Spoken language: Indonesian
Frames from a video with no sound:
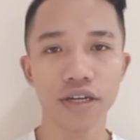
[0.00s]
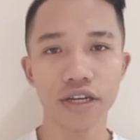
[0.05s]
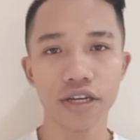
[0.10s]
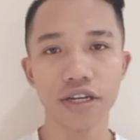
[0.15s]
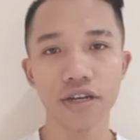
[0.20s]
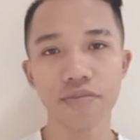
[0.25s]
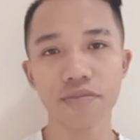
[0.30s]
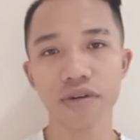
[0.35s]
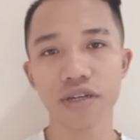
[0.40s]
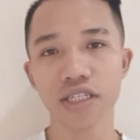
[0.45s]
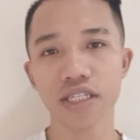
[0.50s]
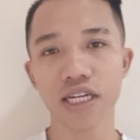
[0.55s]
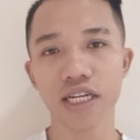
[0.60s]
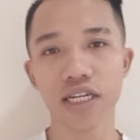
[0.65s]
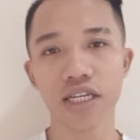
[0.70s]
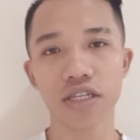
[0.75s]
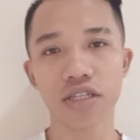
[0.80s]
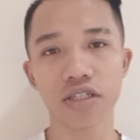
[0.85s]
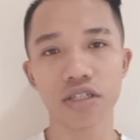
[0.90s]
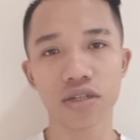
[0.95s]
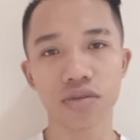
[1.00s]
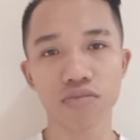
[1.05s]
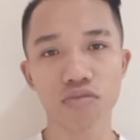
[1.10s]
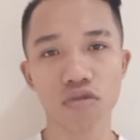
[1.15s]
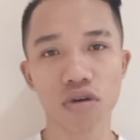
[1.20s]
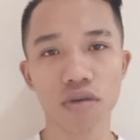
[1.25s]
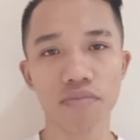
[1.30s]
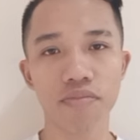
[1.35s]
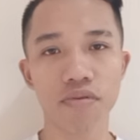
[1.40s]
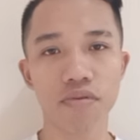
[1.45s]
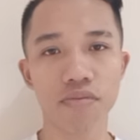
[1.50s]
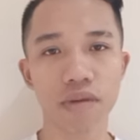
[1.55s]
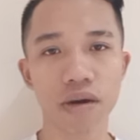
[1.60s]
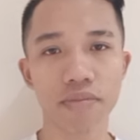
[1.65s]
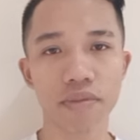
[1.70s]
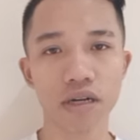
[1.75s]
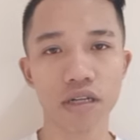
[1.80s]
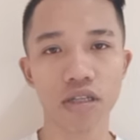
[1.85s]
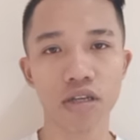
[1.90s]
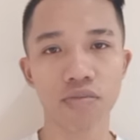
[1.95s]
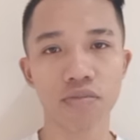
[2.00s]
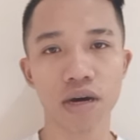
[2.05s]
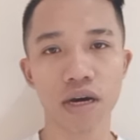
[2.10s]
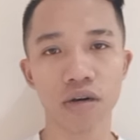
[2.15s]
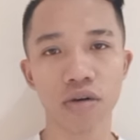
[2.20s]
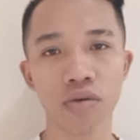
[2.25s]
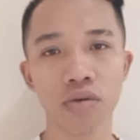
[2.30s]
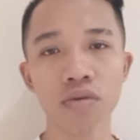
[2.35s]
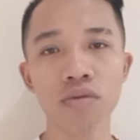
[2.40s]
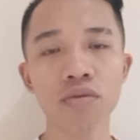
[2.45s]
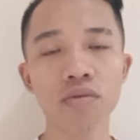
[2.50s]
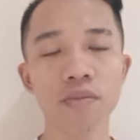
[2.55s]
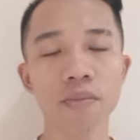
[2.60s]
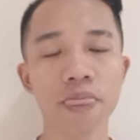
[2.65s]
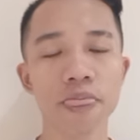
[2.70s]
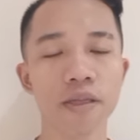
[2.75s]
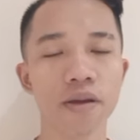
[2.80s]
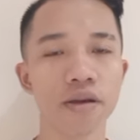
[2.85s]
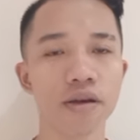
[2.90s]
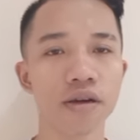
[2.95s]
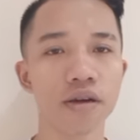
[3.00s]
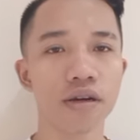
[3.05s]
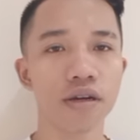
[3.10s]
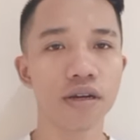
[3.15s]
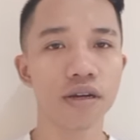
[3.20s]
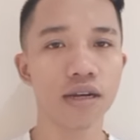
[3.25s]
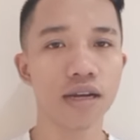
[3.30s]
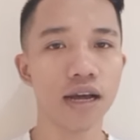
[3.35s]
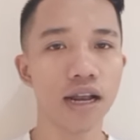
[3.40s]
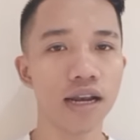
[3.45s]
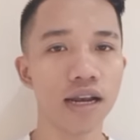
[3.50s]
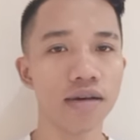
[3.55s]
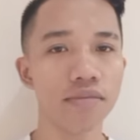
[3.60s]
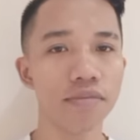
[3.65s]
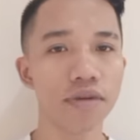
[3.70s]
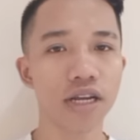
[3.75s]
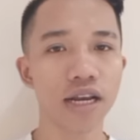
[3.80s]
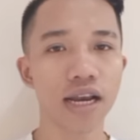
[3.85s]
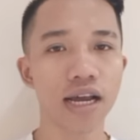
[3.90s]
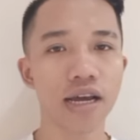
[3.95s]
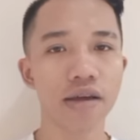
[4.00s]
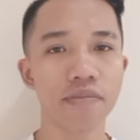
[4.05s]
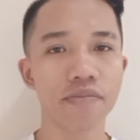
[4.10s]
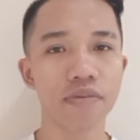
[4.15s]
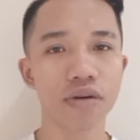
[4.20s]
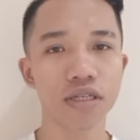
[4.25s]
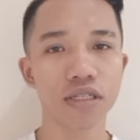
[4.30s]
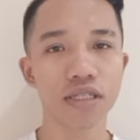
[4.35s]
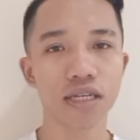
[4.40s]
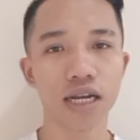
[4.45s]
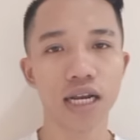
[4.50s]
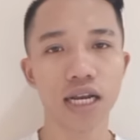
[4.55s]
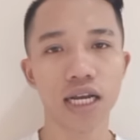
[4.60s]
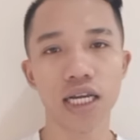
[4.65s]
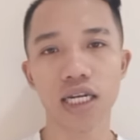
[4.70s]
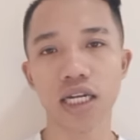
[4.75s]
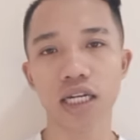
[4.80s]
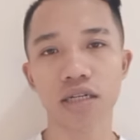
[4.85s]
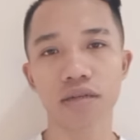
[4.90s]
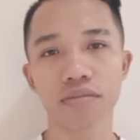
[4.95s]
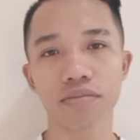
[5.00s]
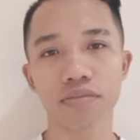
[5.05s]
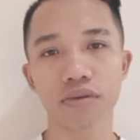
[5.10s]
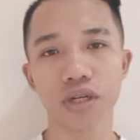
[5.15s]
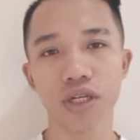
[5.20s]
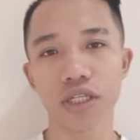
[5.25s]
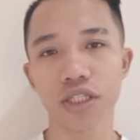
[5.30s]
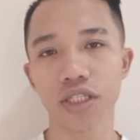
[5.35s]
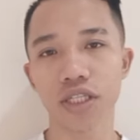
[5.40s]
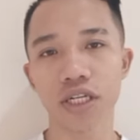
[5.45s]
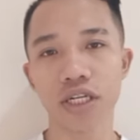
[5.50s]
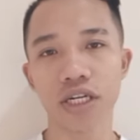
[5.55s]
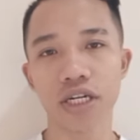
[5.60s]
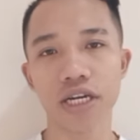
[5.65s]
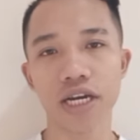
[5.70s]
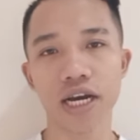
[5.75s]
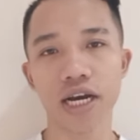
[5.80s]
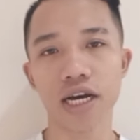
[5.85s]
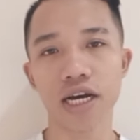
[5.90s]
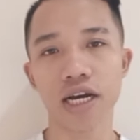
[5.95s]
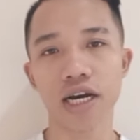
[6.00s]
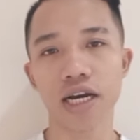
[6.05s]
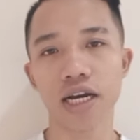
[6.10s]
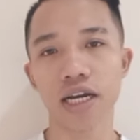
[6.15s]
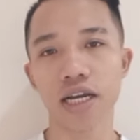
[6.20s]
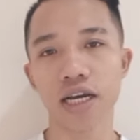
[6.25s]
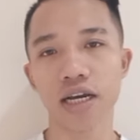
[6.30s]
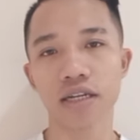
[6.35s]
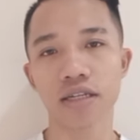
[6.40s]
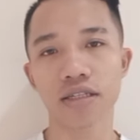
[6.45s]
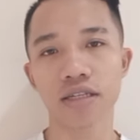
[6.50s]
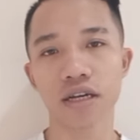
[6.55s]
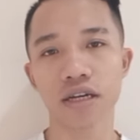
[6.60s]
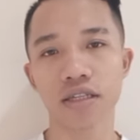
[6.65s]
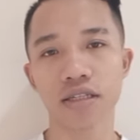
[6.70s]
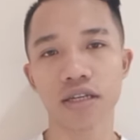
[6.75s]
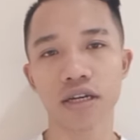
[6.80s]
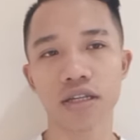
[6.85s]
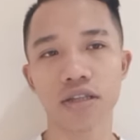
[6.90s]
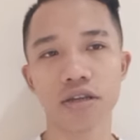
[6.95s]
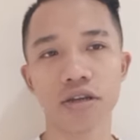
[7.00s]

ini menjadi sebuah pemahaman terbaru dalam menilai perjalanan politik yang ada saat-saat